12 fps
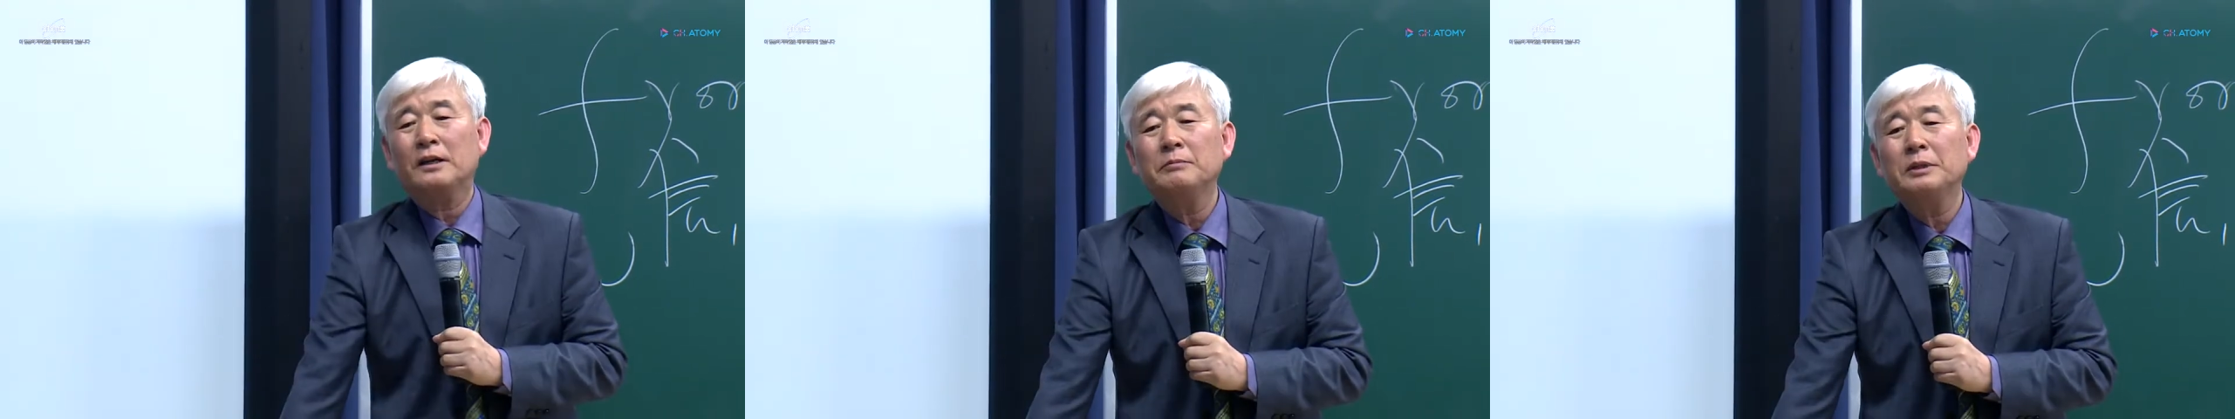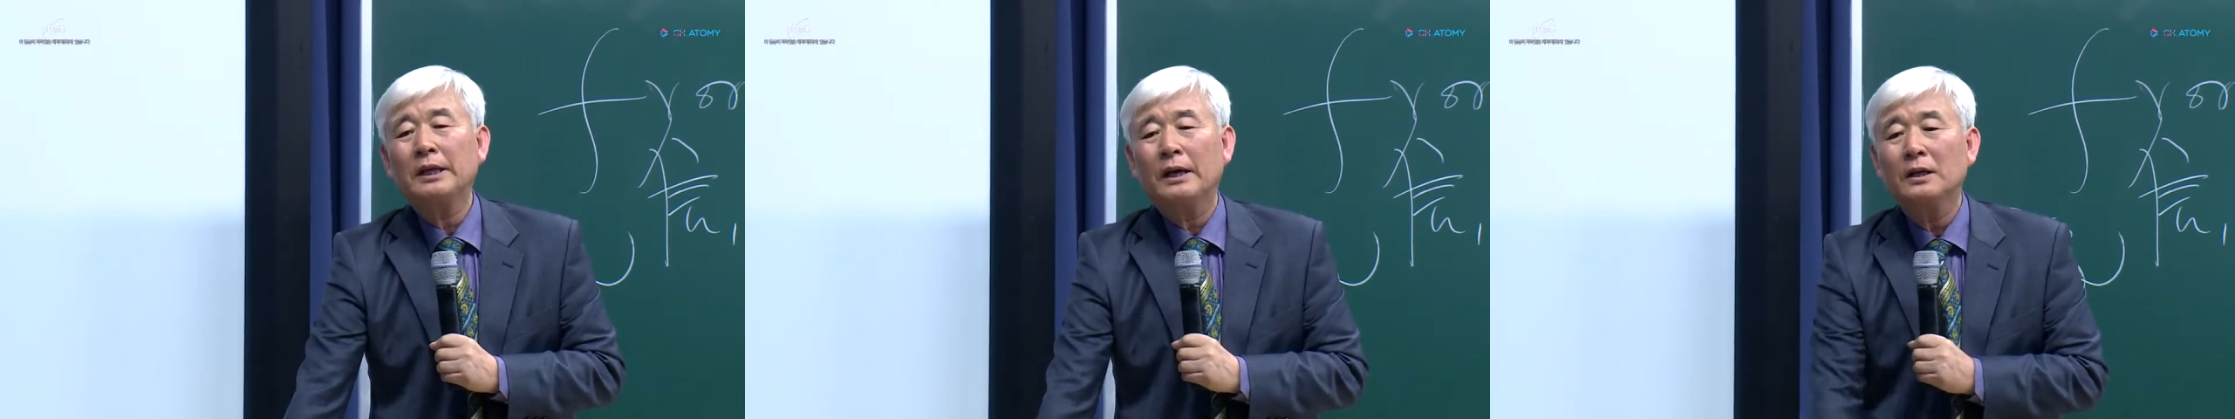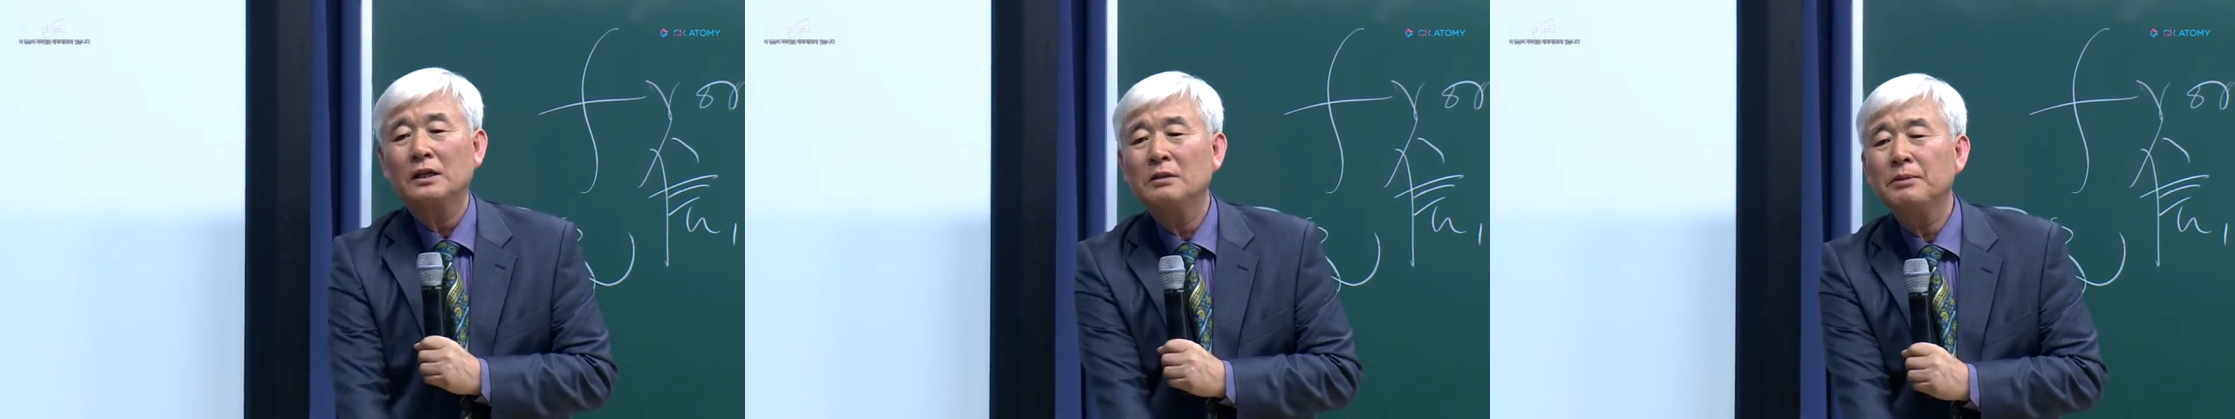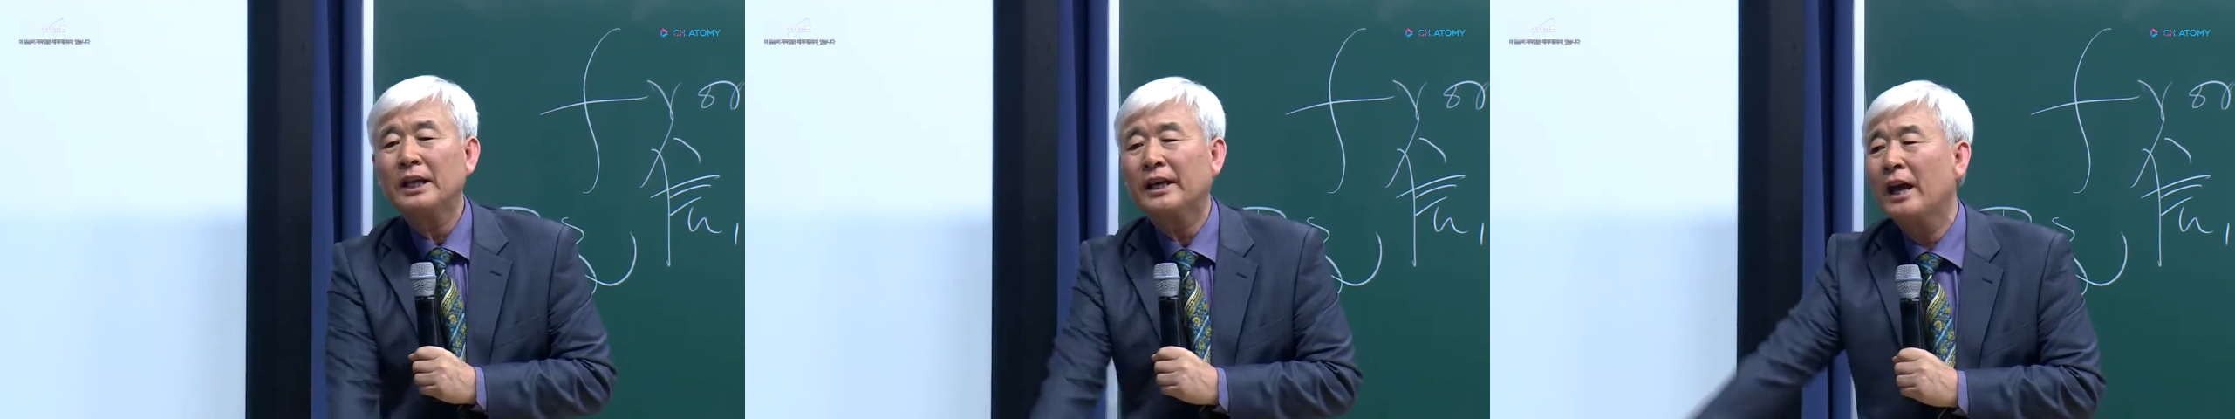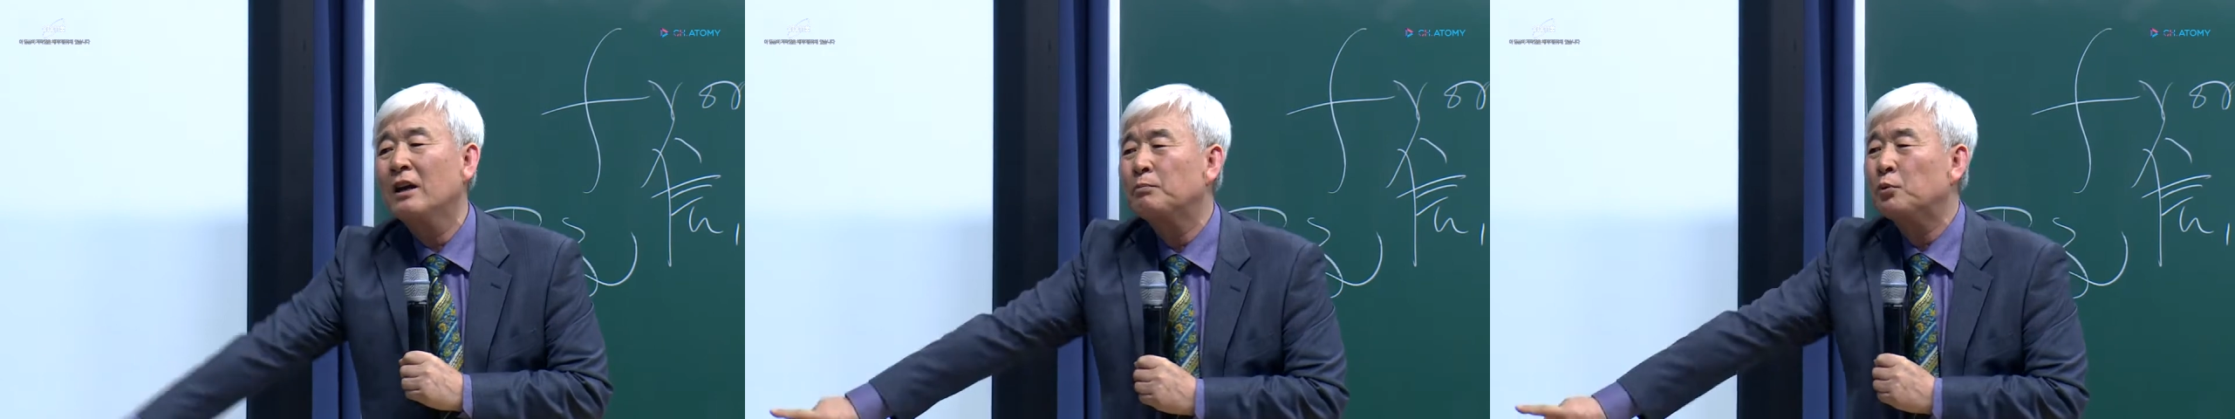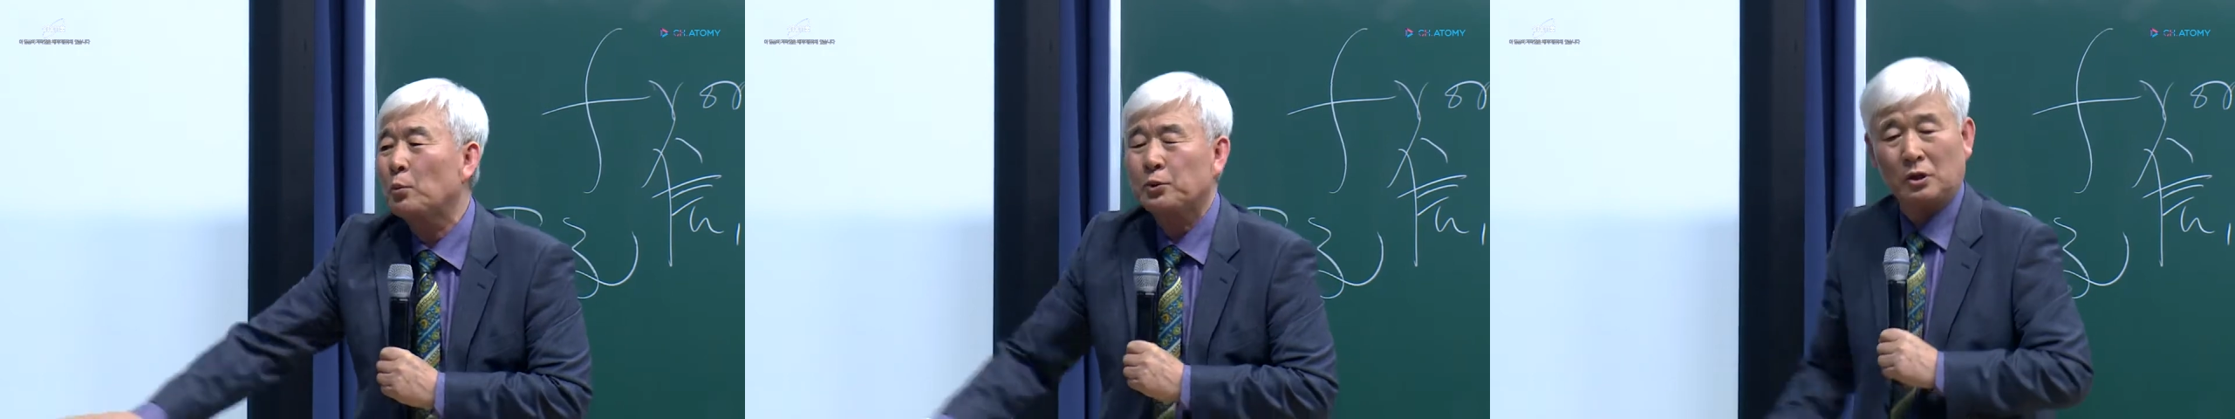그 밑에
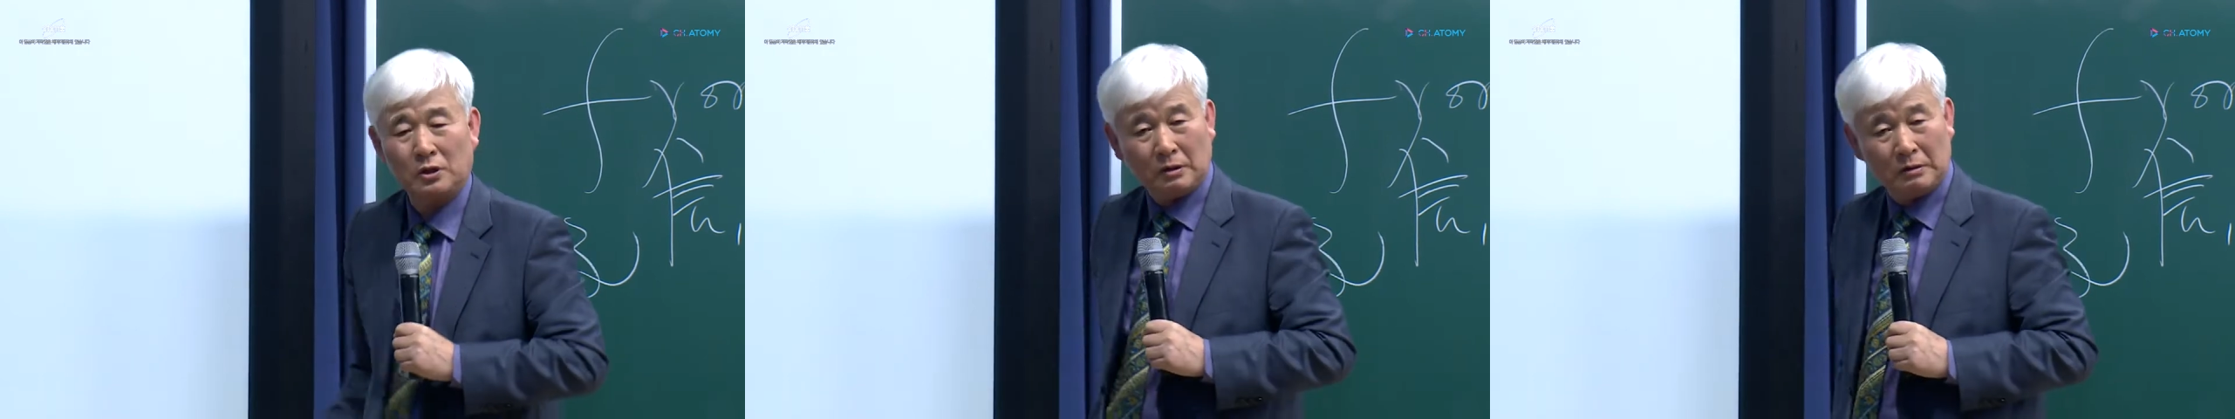계급도 없어.